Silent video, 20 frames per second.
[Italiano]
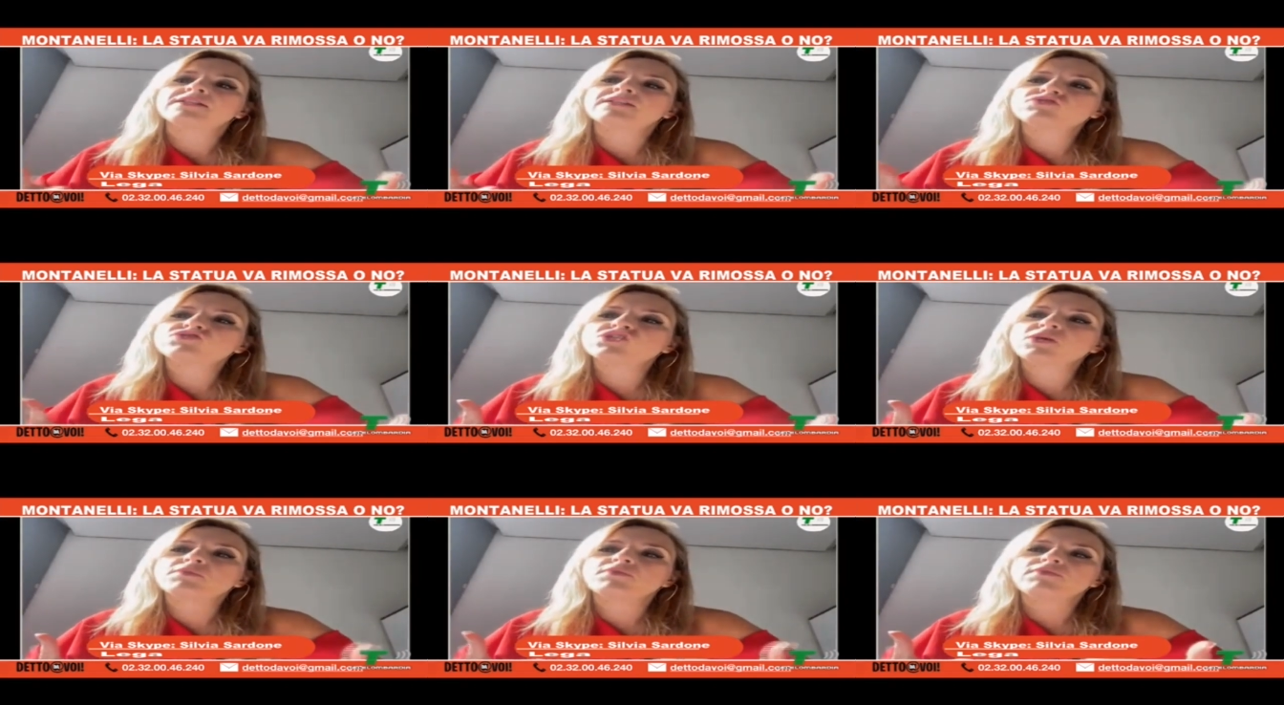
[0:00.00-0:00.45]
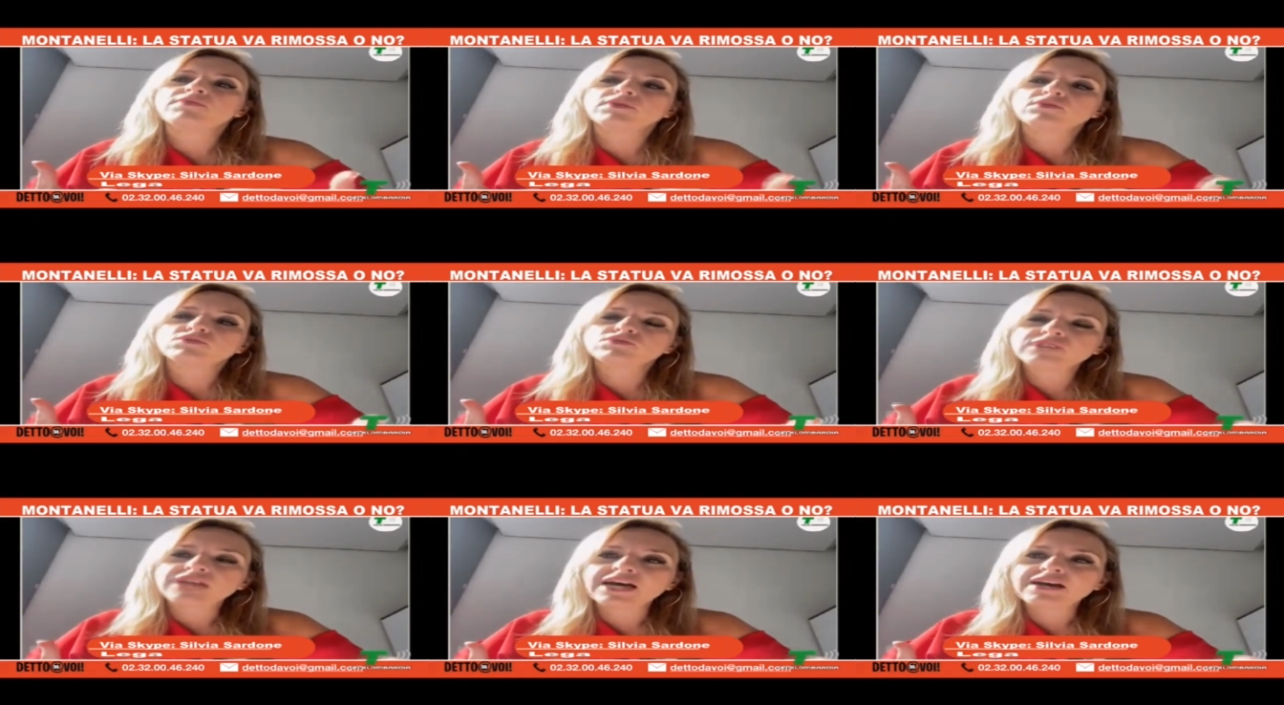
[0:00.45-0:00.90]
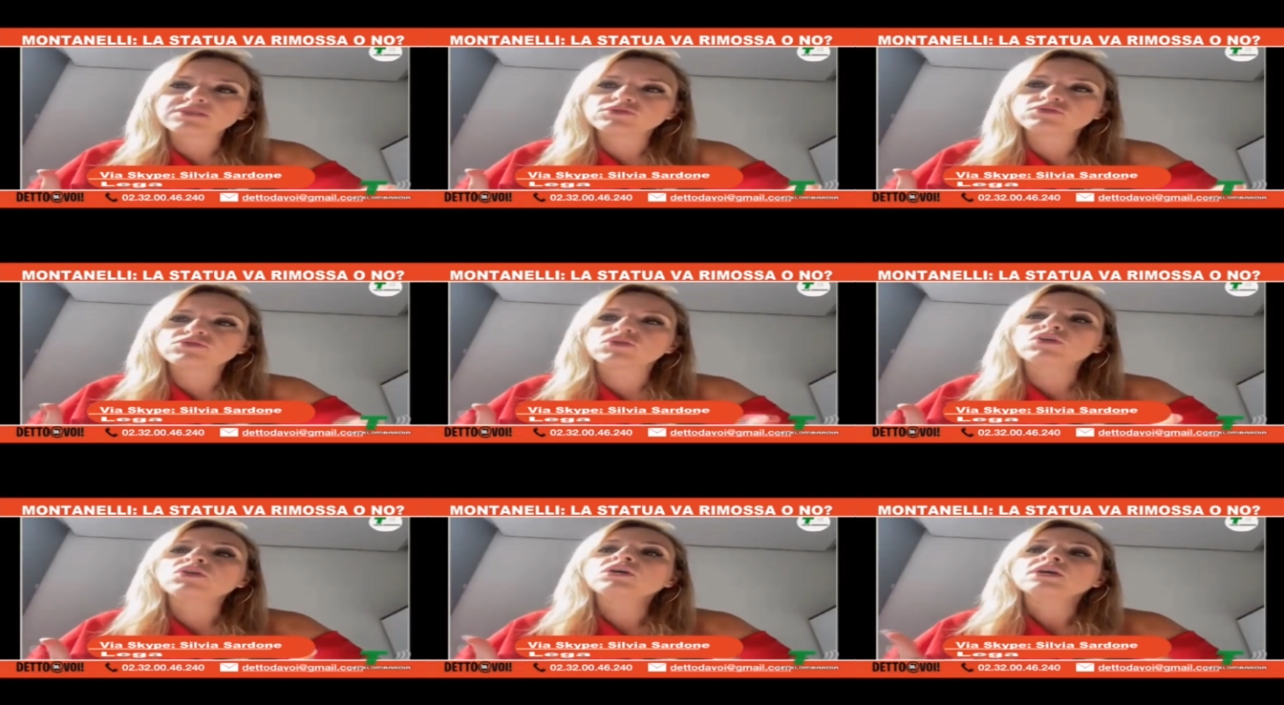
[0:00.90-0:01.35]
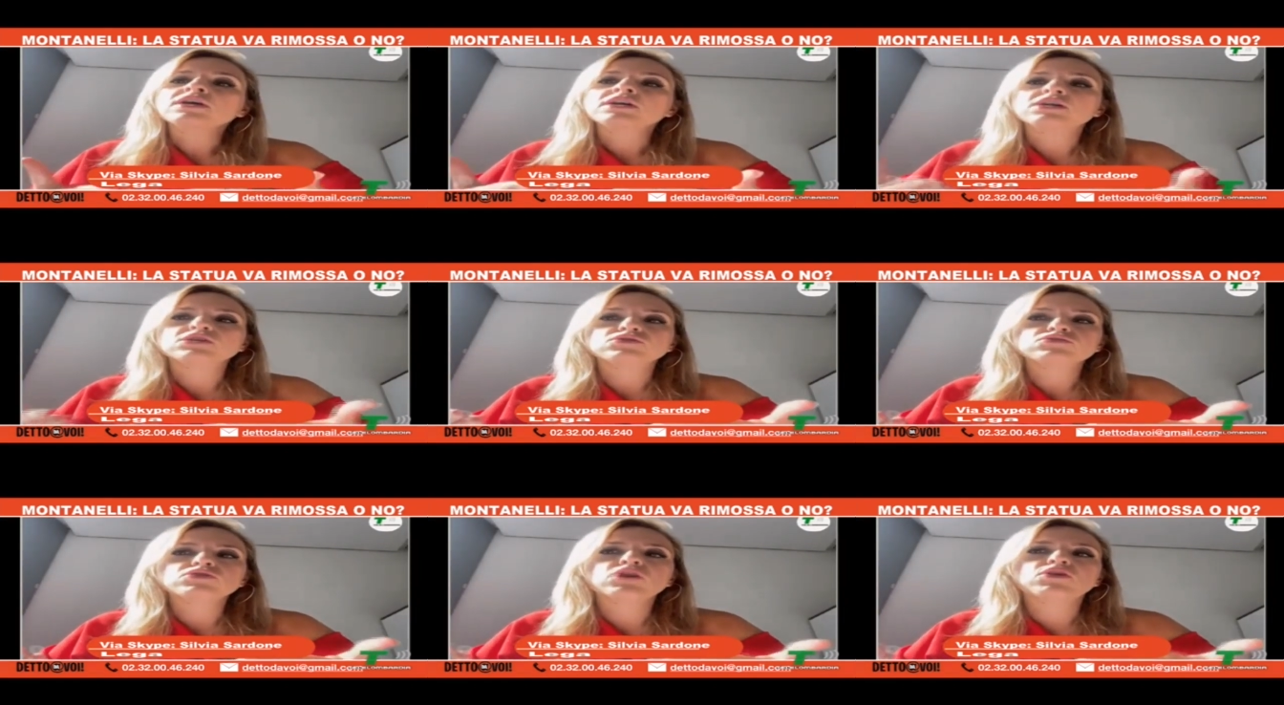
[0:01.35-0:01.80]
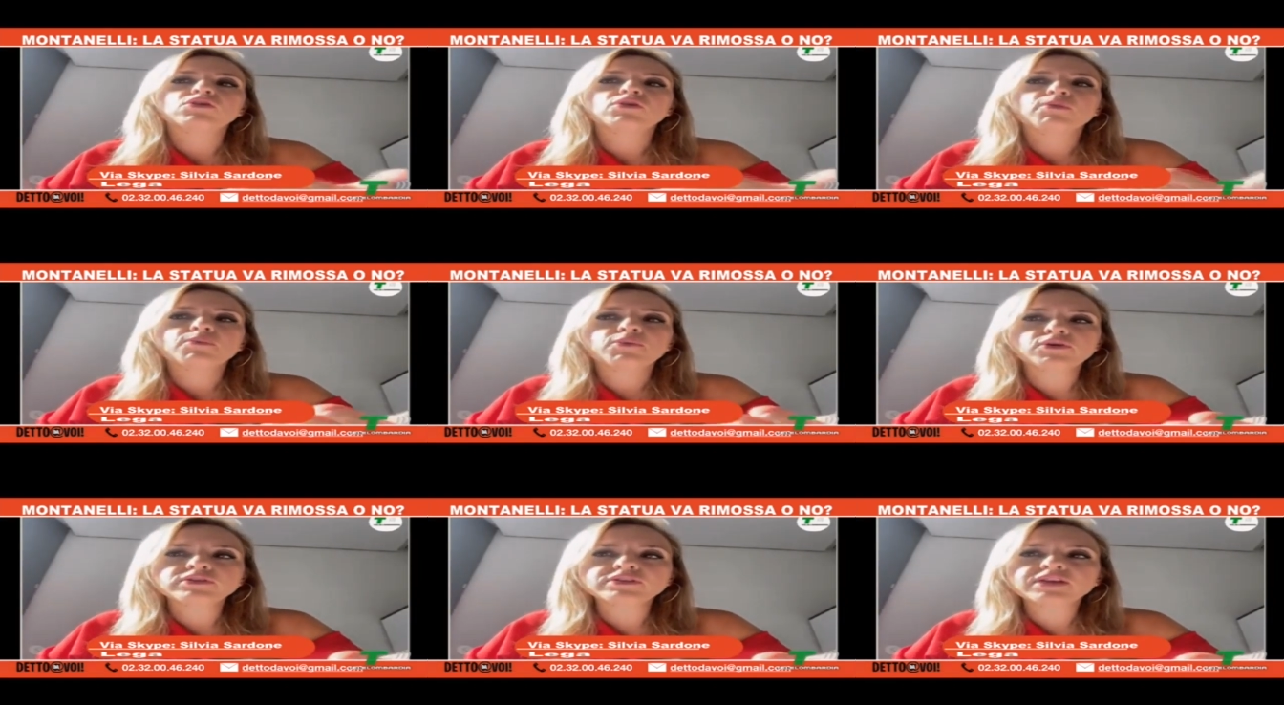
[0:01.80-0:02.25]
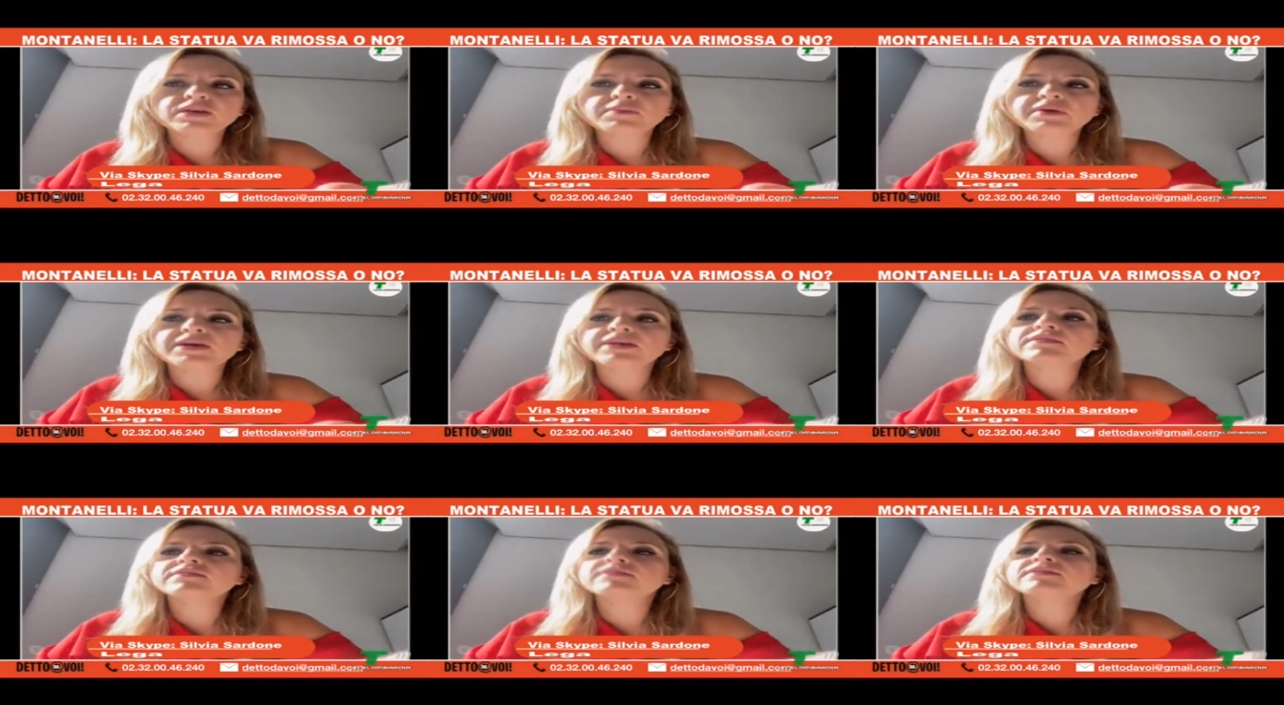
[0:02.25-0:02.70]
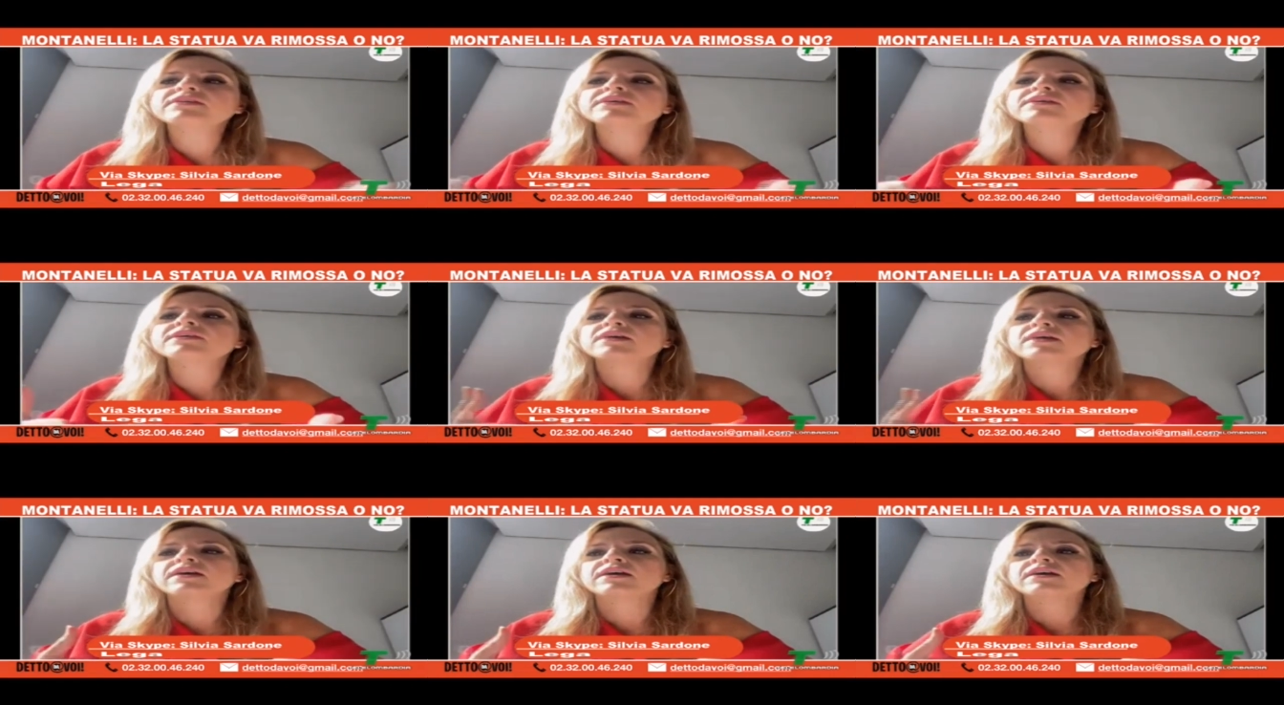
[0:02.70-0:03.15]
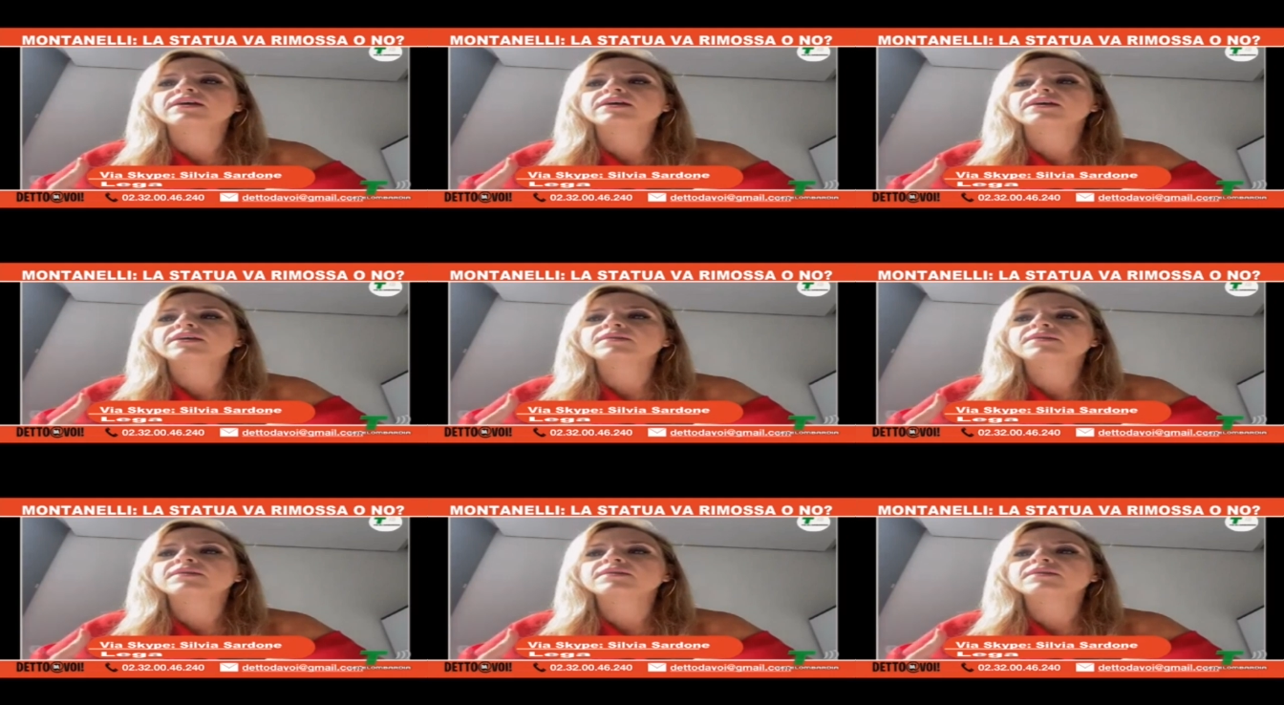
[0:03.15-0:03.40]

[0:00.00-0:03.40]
diciamo, valutando i suoi comportamenti eh,